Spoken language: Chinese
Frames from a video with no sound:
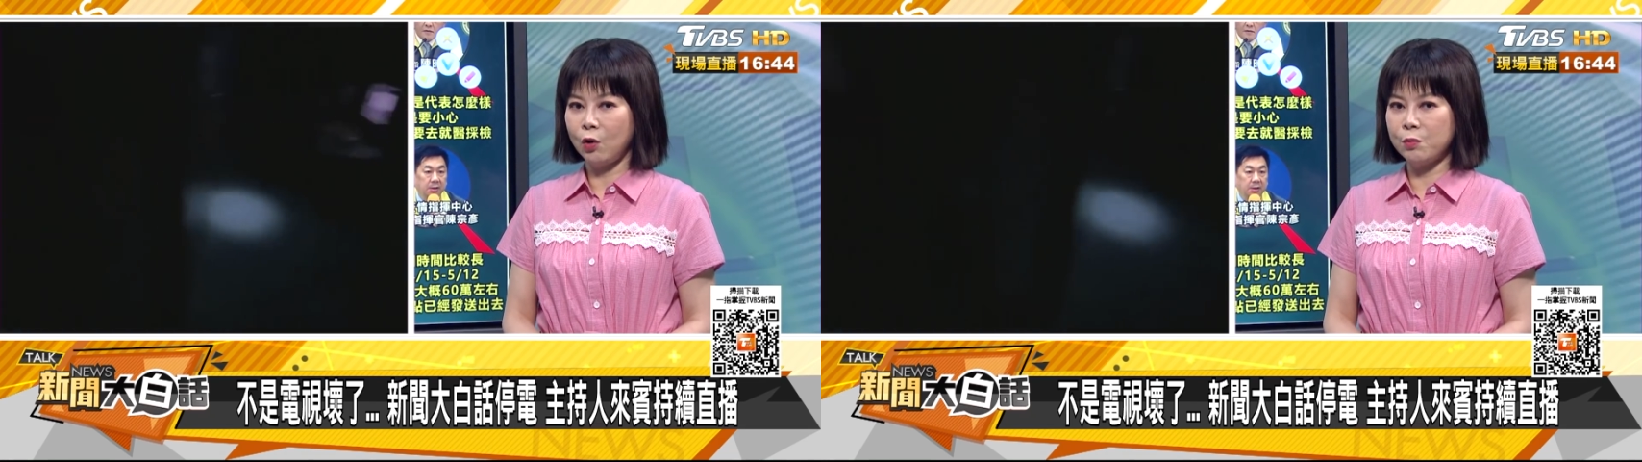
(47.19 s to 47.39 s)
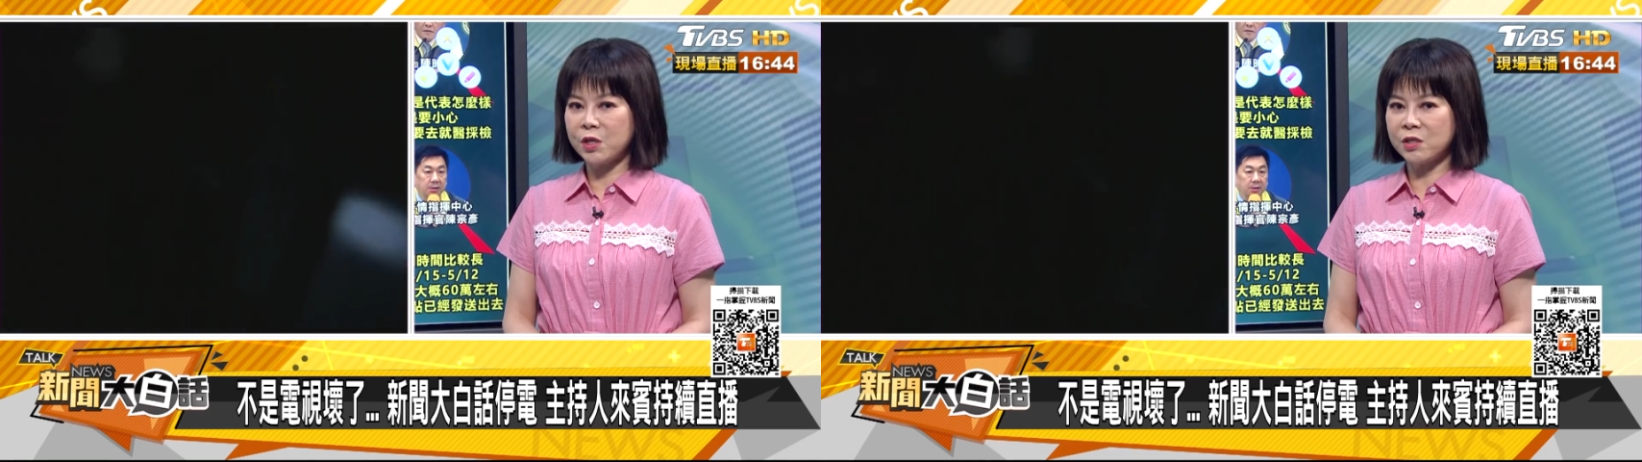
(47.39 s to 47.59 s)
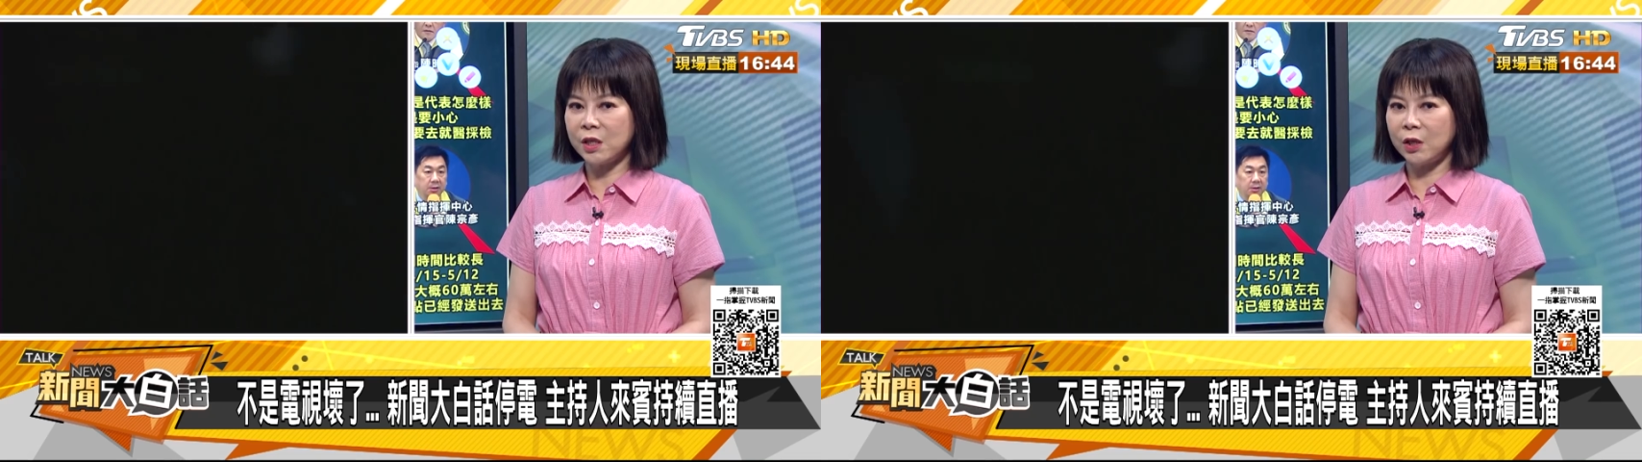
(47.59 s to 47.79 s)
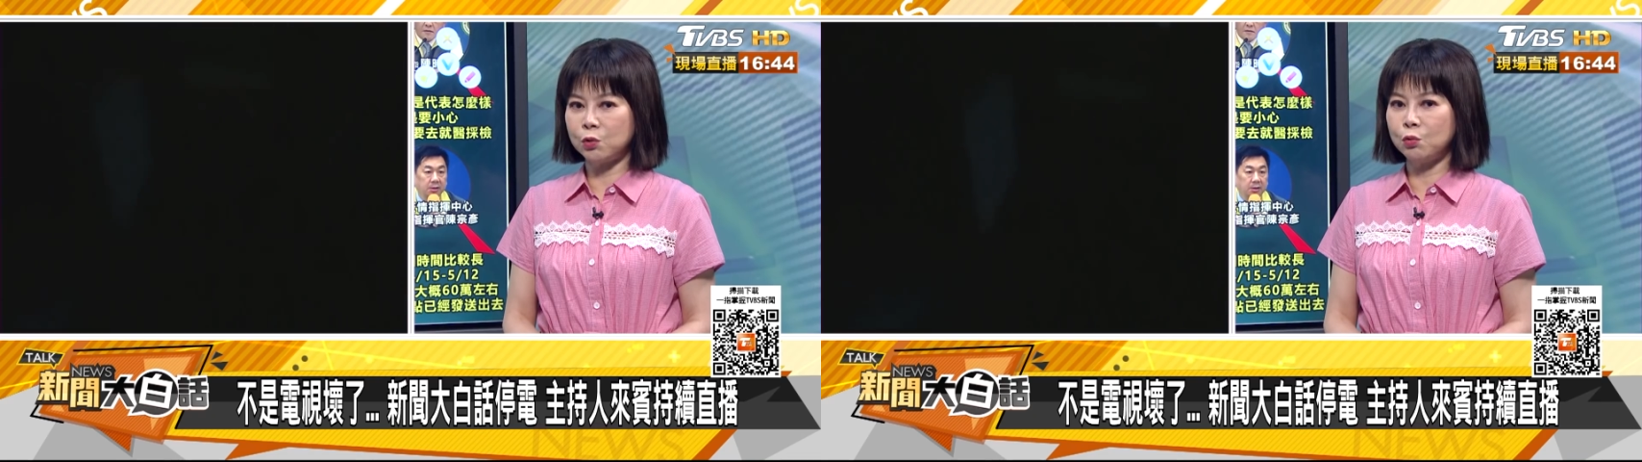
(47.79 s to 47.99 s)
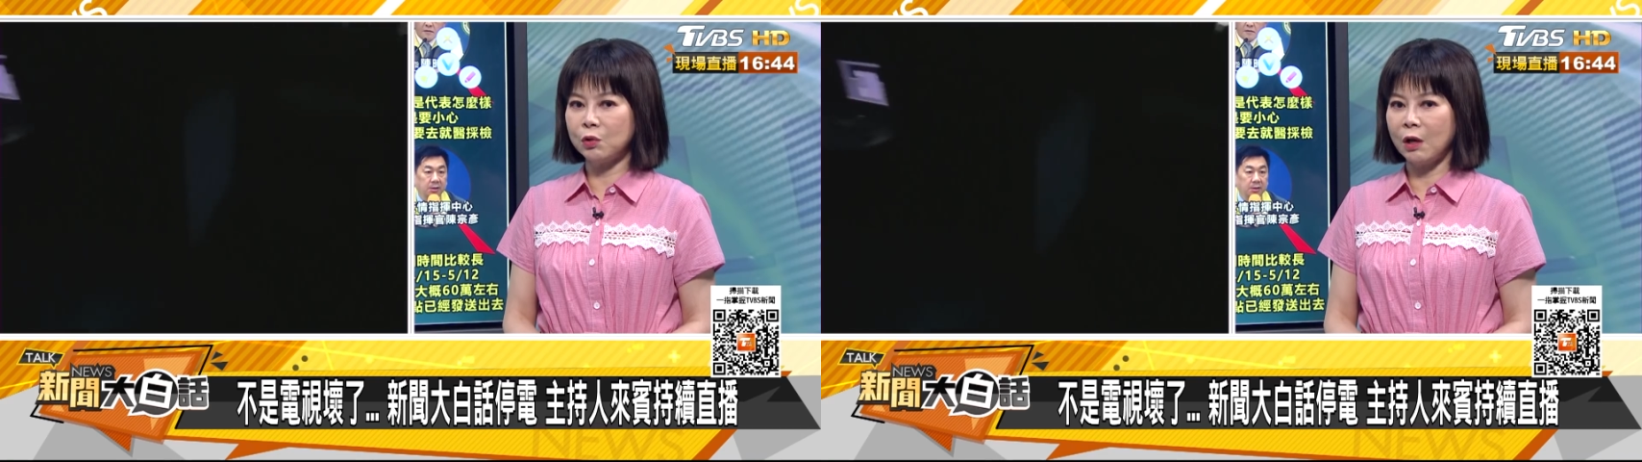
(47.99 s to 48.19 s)
我们甚至一
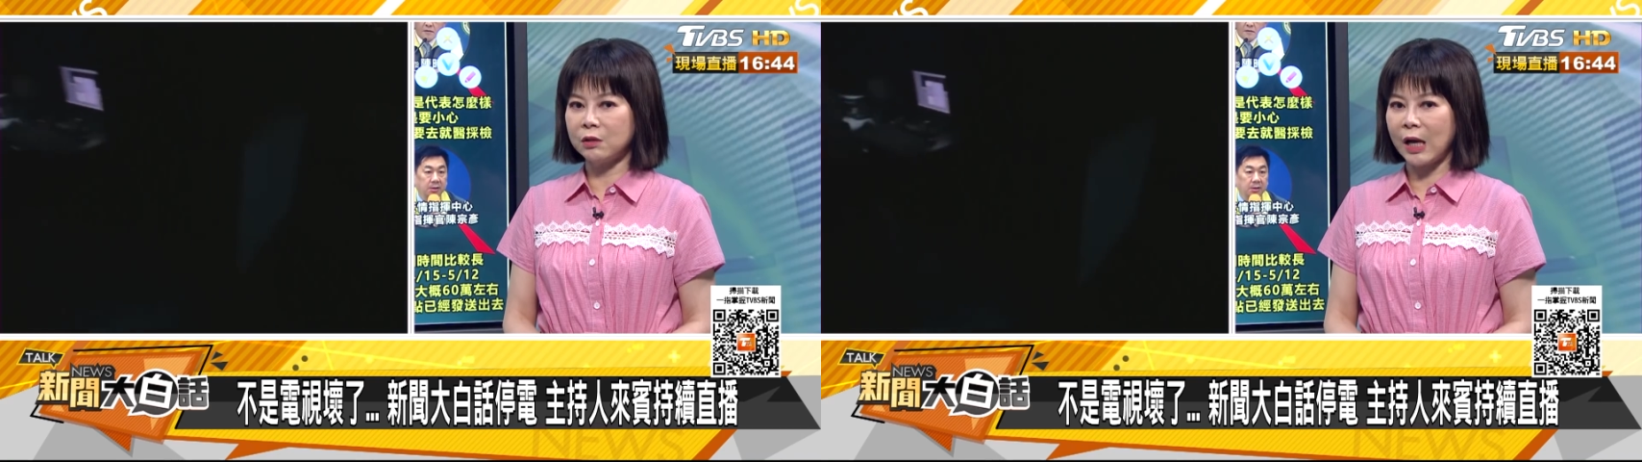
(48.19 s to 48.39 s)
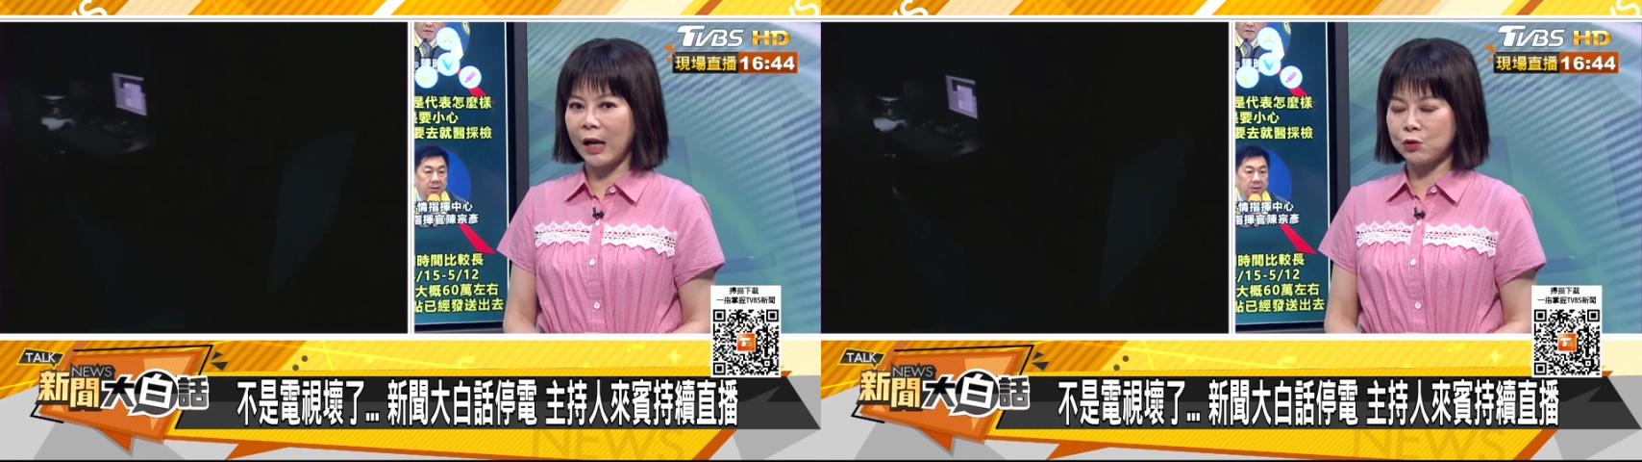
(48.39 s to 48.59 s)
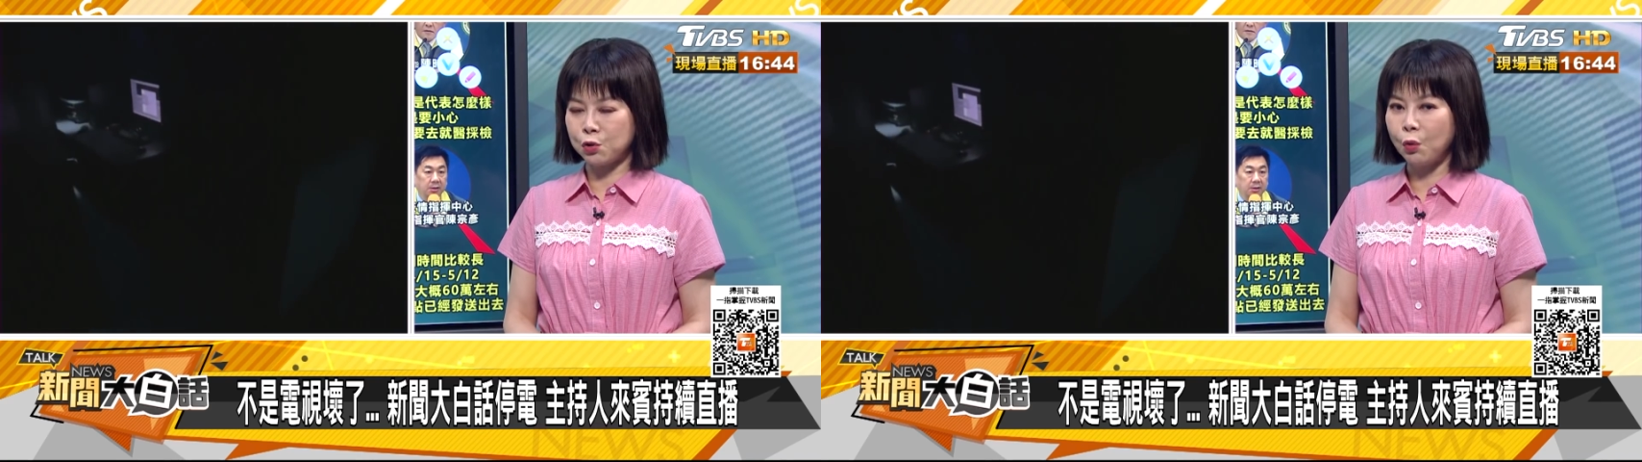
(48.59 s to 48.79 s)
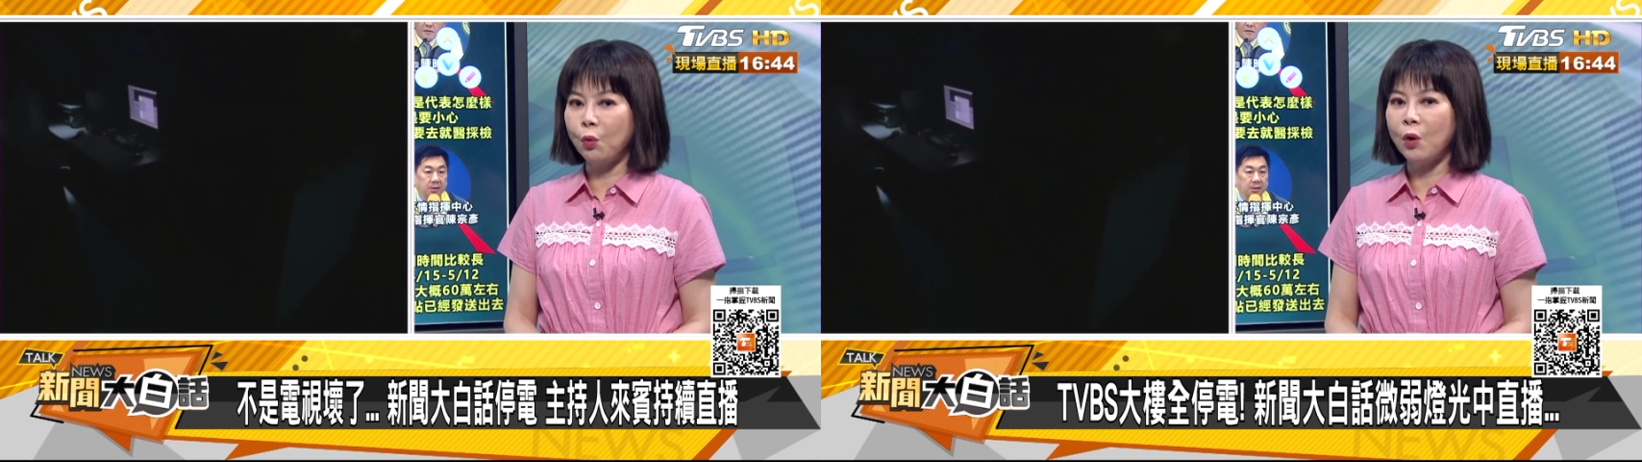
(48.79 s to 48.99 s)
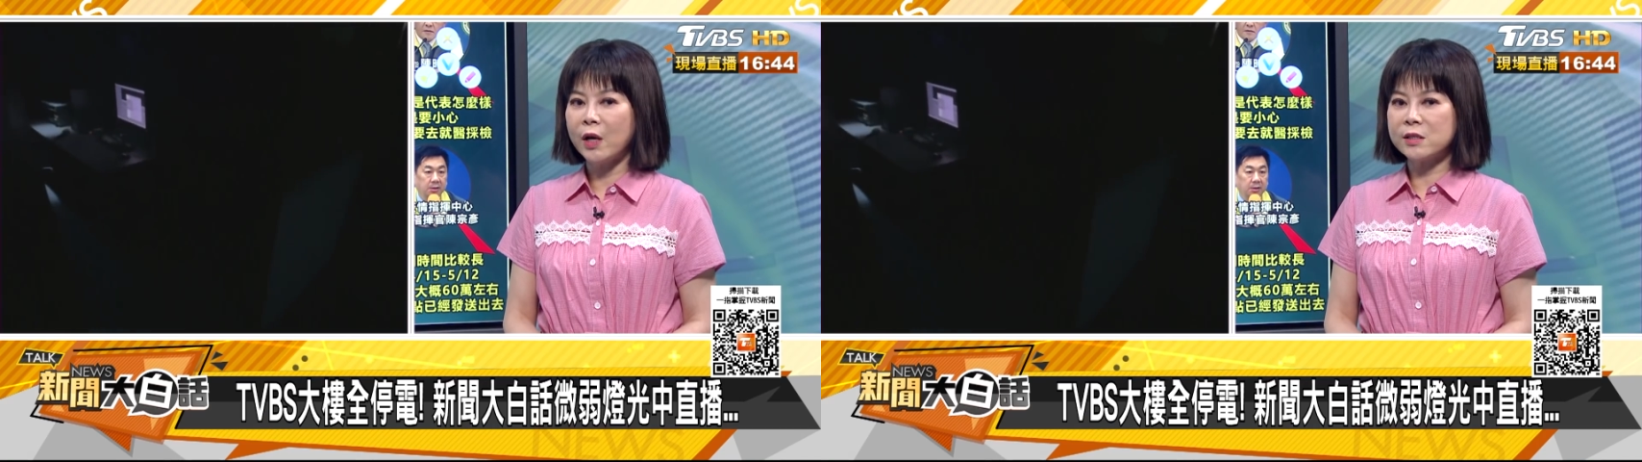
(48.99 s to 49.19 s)
度要拿出